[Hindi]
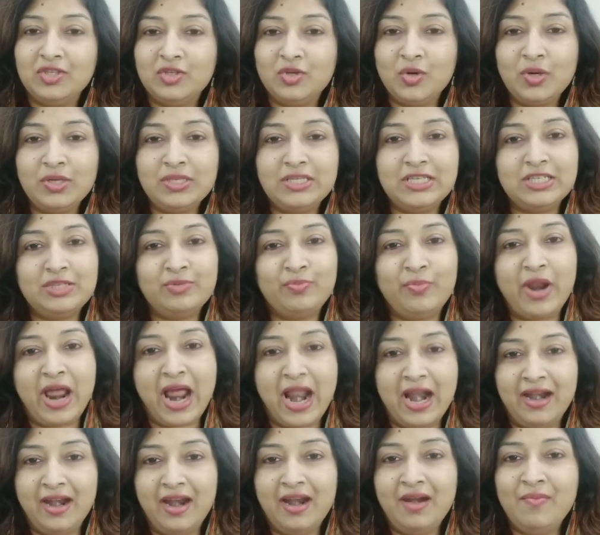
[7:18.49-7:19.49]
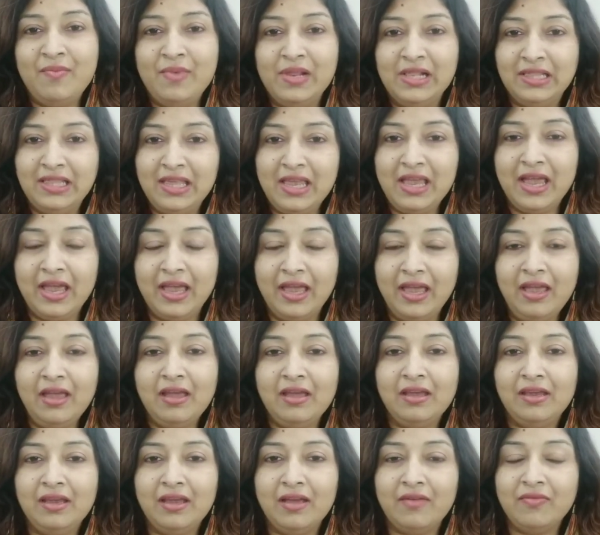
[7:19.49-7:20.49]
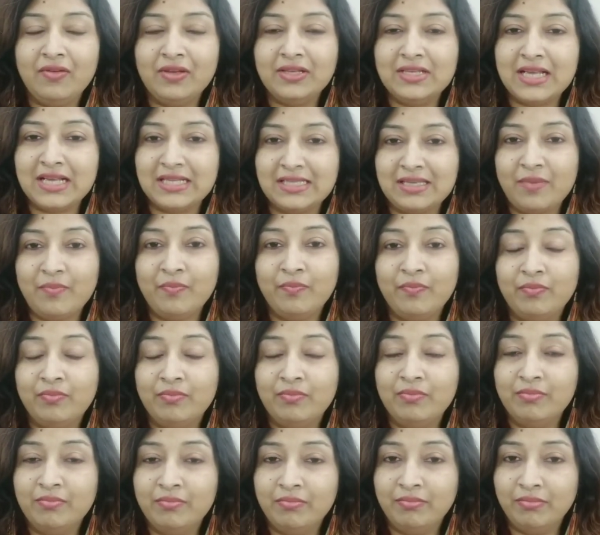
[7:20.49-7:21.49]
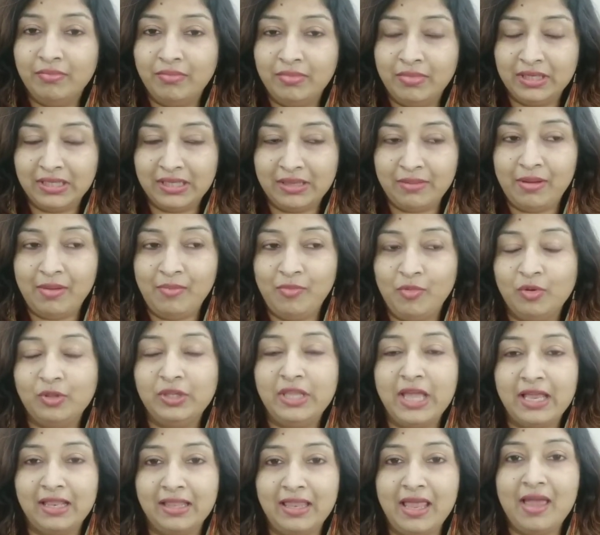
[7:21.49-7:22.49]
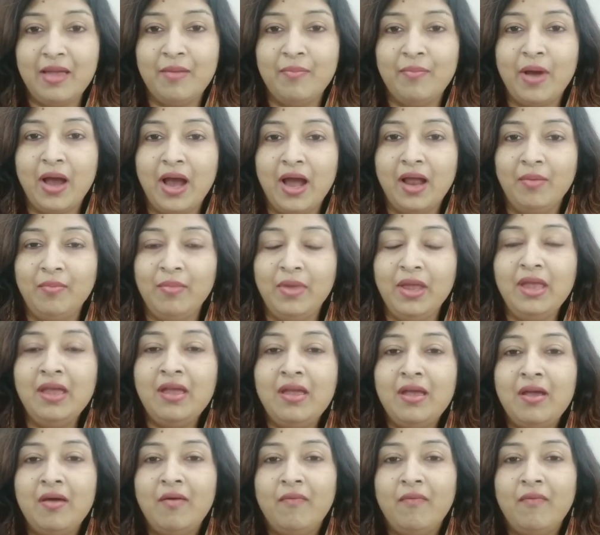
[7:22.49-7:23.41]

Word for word: जो चीज ब्रांडेड मिलती है या फिर जैसा मतलब हम लोग देखते हैं बाहर में